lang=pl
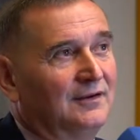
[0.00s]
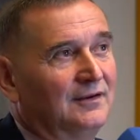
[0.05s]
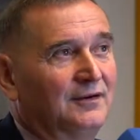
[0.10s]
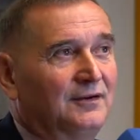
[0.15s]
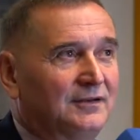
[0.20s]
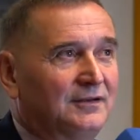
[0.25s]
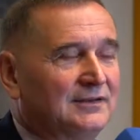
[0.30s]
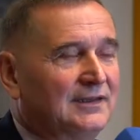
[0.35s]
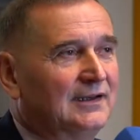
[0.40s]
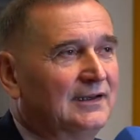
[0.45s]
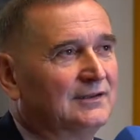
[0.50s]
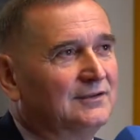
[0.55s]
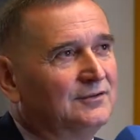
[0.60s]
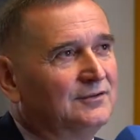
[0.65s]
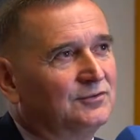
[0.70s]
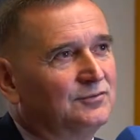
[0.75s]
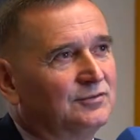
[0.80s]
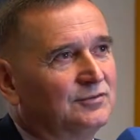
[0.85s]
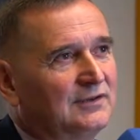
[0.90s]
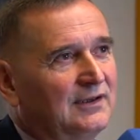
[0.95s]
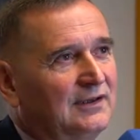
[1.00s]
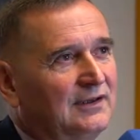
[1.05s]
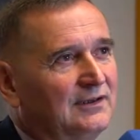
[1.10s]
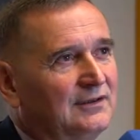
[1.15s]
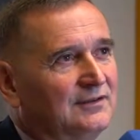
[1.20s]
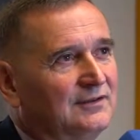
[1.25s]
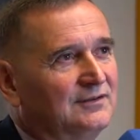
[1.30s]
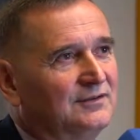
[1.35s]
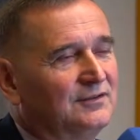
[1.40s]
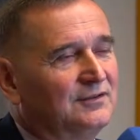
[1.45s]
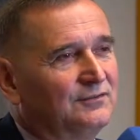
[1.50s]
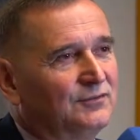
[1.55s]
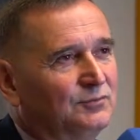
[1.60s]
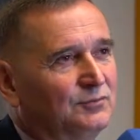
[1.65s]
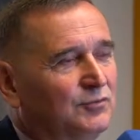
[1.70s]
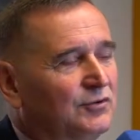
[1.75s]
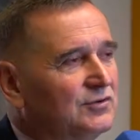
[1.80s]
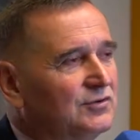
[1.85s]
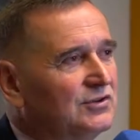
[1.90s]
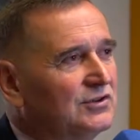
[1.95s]
O tak, to tutaj znowu
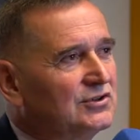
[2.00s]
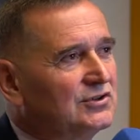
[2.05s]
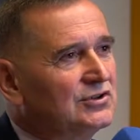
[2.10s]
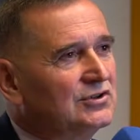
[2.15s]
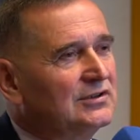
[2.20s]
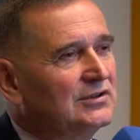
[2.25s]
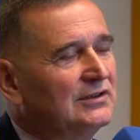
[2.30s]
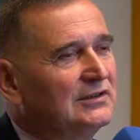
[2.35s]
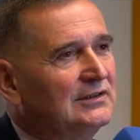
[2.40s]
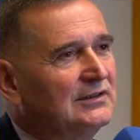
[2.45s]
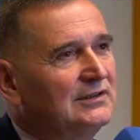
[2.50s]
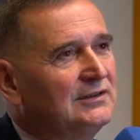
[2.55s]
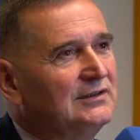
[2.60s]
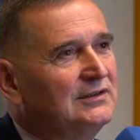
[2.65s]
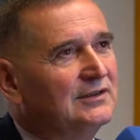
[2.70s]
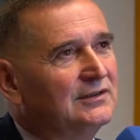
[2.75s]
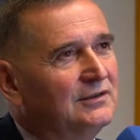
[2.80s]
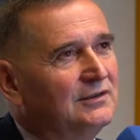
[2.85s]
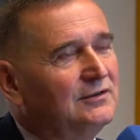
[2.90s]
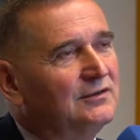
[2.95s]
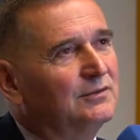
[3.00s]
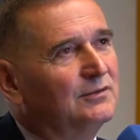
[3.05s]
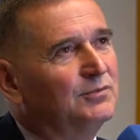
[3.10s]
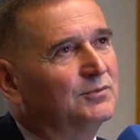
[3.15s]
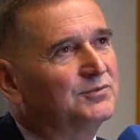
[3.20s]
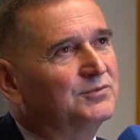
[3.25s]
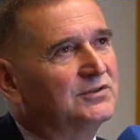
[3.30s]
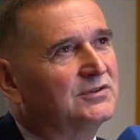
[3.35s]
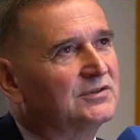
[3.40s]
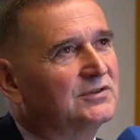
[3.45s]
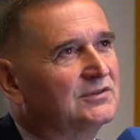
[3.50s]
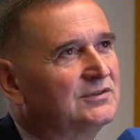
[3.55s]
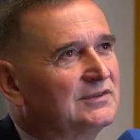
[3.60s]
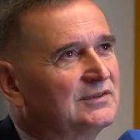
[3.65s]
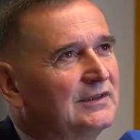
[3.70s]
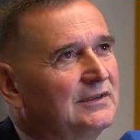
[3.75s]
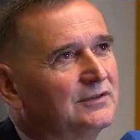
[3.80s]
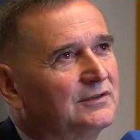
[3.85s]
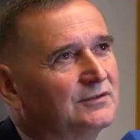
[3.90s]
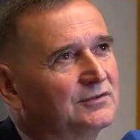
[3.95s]
młodzież i nie tylko, bo przecież z
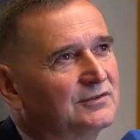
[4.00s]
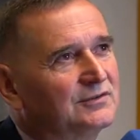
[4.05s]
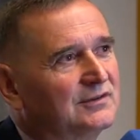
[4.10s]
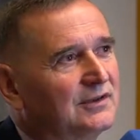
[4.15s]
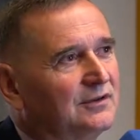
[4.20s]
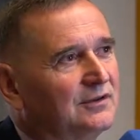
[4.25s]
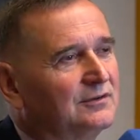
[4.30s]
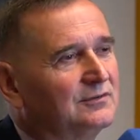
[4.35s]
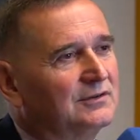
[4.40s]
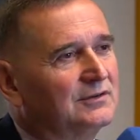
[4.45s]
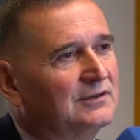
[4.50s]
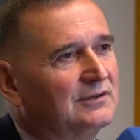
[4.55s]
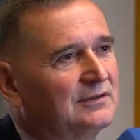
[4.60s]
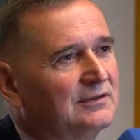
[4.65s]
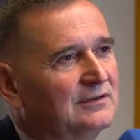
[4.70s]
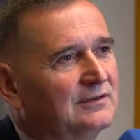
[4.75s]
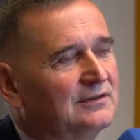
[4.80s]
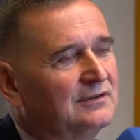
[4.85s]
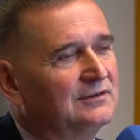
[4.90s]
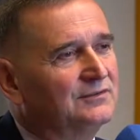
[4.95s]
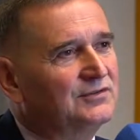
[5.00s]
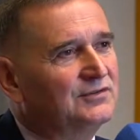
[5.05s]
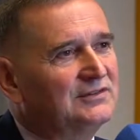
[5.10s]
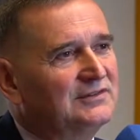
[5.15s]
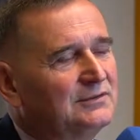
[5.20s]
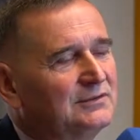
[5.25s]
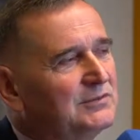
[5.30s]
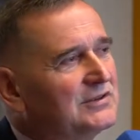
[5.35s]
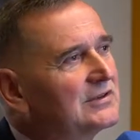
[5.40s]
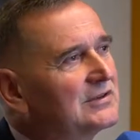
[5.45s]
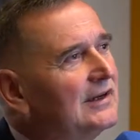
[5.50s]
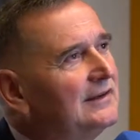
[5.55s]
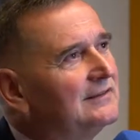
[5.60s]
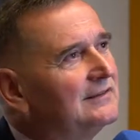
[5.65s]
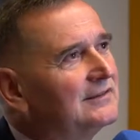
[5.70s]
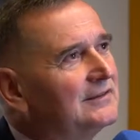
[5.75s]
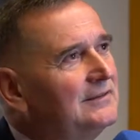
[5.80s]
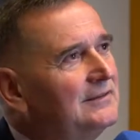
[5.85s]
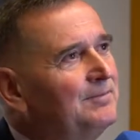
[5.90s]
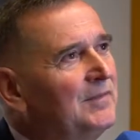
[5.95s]
sali korzystają wszyscy
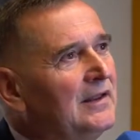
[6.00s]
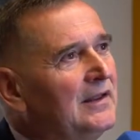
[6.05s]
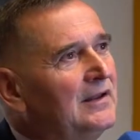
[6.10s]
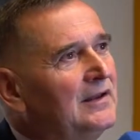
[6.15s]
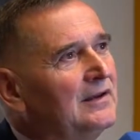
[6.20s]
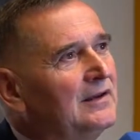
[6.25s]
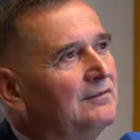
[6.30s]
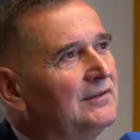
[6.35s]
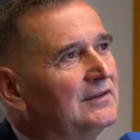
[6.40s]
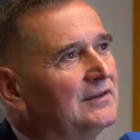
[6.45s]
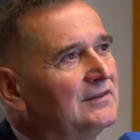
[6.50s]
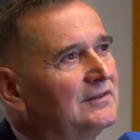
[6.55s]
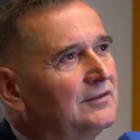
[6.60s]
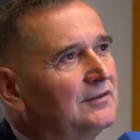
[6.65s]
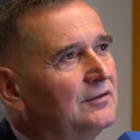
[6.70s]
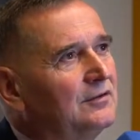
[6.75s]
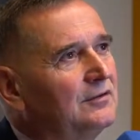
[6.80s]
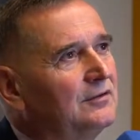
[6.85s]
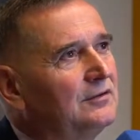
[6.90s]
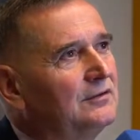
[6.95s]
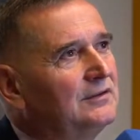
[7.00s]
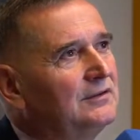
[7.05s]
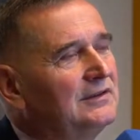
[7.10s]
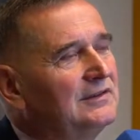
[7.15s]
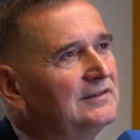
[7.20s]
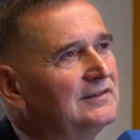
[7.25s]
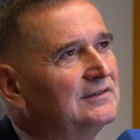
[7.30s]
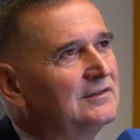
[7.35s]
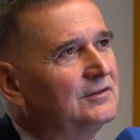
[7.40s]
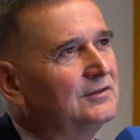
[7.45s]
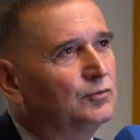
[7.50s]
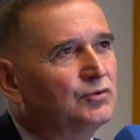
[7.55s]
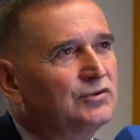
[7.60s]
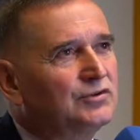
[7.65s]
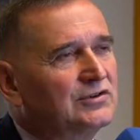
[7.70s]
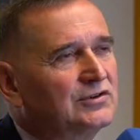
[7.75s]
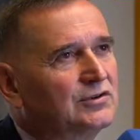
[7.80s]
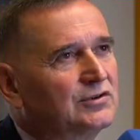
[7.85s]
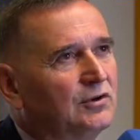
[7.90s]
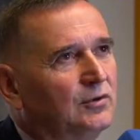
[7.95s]
mieszkańcy, więc to jest
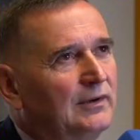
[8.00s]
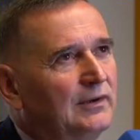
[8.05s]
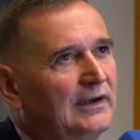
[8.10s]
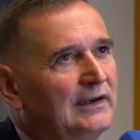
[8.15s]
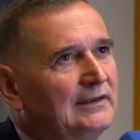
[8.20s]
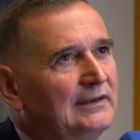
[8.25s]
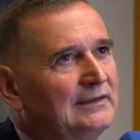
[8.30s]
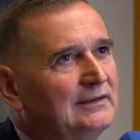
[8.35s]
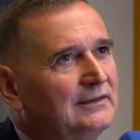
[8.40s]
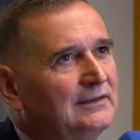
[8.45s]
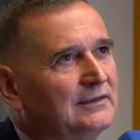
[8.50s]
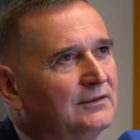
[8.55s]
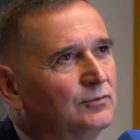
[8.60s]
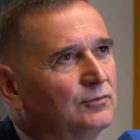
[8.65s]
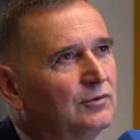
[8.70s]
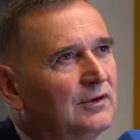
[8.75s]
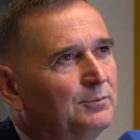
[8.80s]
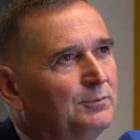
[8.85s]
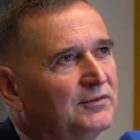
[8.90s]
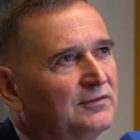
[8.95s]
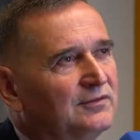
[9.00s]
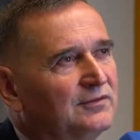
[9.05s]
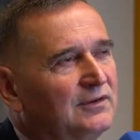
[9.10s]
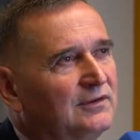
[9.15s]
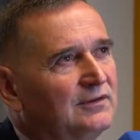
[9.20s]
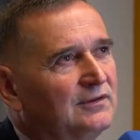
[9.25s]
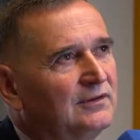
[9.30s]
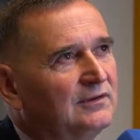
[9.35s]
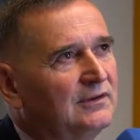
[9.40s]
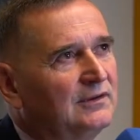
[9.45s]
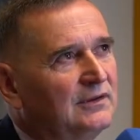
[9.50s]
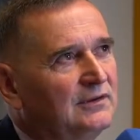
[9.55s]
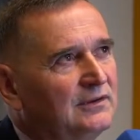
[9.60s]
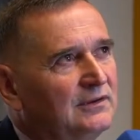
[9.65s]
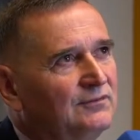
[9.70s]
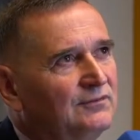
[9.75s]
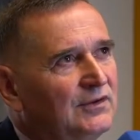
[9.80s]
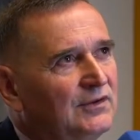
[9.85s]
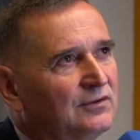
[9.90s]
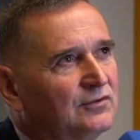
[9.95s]
duża szkoła, druga pod
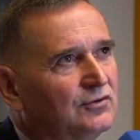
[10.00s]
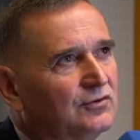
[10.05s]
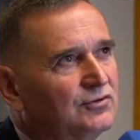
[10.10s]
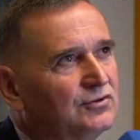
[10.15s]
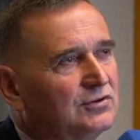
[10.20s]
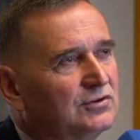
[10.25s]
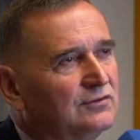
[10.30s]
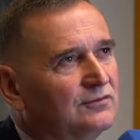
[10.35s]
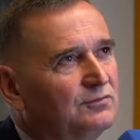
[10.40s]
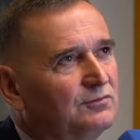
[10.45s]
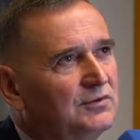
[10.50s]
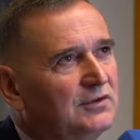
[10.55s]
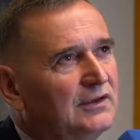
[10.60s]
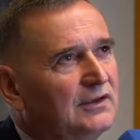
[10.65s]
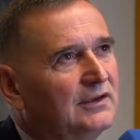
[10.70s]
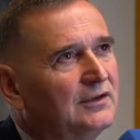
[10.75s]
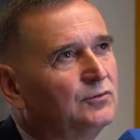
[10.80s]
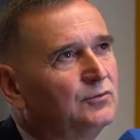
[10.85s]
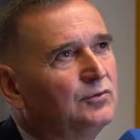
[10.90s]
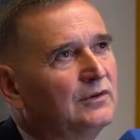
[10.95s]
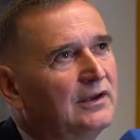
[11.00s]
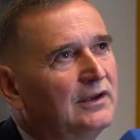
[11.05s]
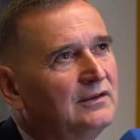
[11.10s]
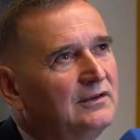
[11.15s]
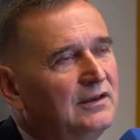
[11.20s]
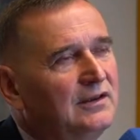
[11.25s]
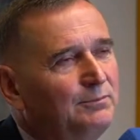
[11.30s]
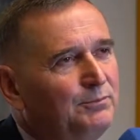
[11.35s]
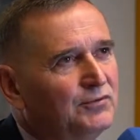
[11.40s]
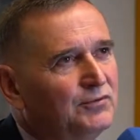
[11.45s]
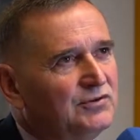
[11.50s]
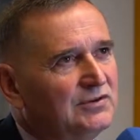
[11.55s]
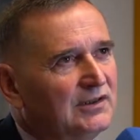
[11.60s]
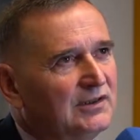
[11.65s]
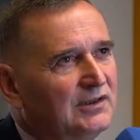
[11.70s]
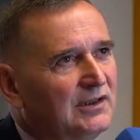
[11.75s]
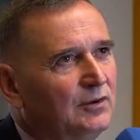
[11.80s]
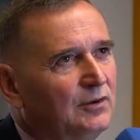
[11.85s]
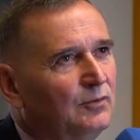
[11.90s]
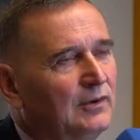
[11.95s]
względem wielkości w gminie, która nie
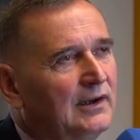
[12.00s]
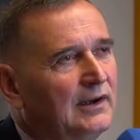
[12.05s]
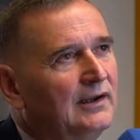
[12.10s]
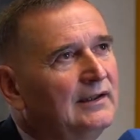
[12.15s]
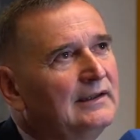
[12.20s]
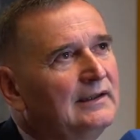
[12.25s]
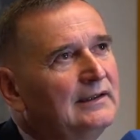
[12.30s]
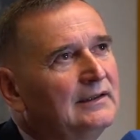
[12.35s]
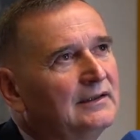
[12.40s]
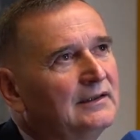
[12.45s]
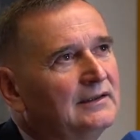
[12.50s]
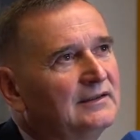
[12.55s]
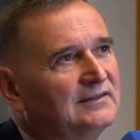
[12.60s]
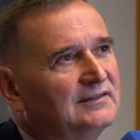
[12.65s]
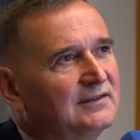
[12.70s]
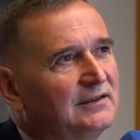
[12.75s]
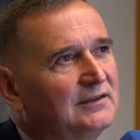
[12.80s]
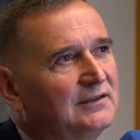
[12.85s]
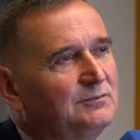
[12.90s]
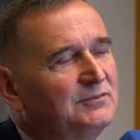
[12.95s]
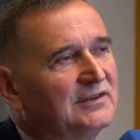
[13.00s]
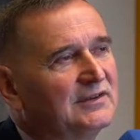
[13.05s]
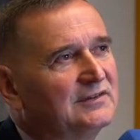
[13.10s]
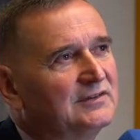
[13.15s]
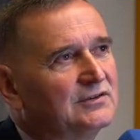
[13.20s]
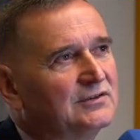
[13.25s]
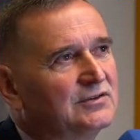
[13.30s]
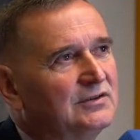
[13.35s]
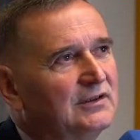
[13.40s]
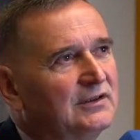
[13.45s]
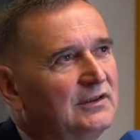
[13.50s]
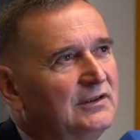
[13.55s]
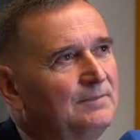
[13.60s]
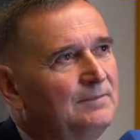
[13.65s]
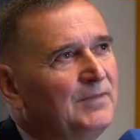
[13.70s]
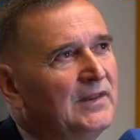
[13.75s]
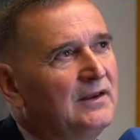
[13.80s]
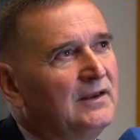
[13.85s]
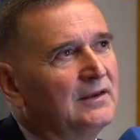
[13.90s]
posiadała E, sali gimnastycznej.